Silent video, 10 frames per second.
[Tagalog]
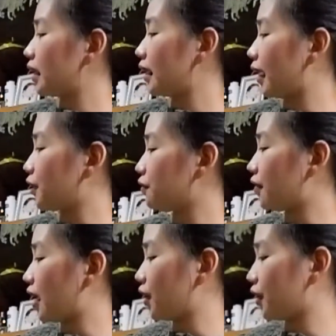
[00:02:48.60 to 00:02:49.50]
ng air
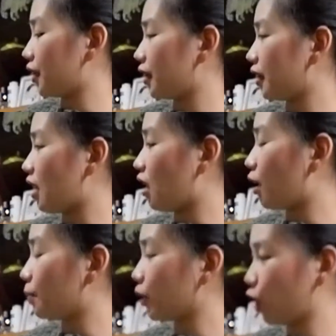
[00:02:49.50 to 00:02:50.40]
fryer
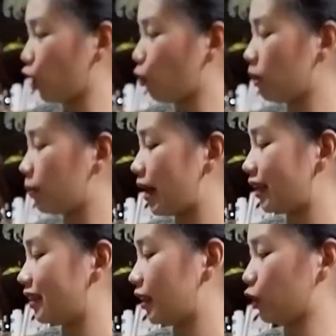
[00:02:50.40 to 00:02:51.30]
um, Kiowa
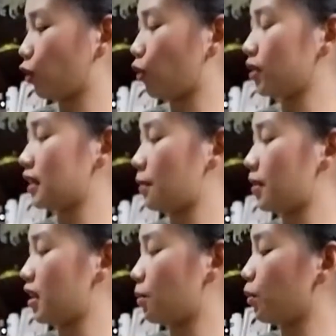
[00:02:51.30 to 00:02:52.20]
brand na to,
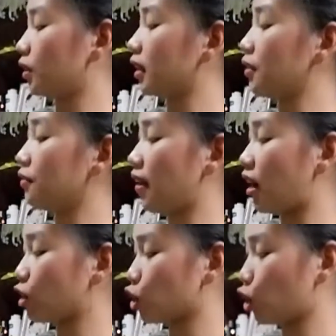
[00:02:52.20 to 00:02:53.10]
sabi niya,
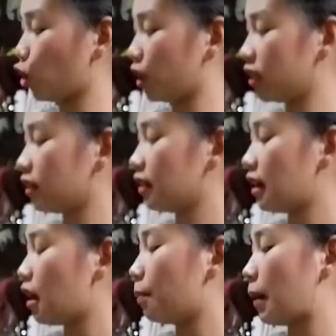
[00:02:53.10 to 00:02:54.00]
multi-function,
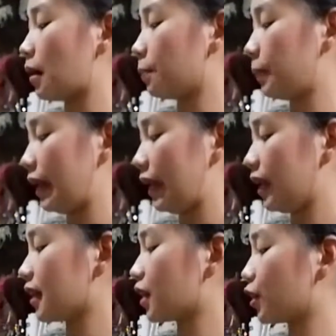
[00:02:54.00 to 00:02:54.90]

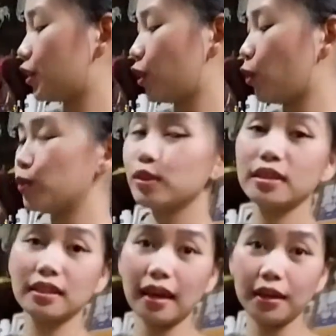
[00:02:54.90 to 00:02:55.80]
pang-bake,
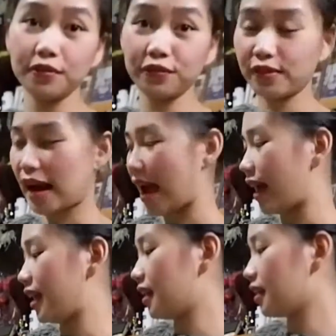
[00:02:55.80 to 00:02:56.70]
roast, and
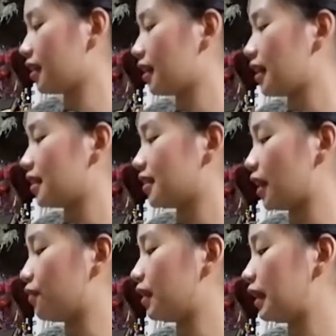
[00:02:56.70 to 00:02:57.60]
fry.
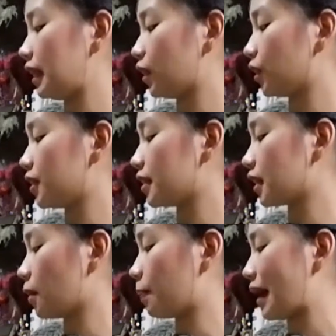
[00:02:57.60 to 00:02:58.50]
7 liters
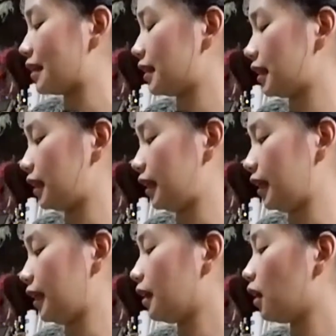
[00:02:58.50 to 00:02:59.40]

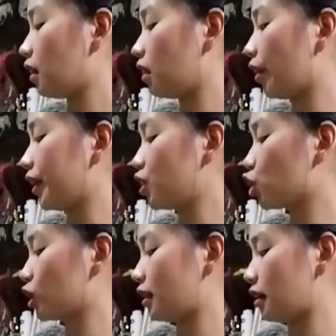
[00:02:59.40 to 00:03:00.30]
capacity,
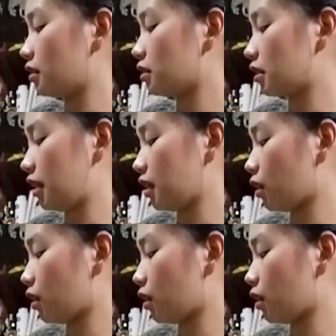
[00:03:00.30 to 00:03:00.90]
large non-stick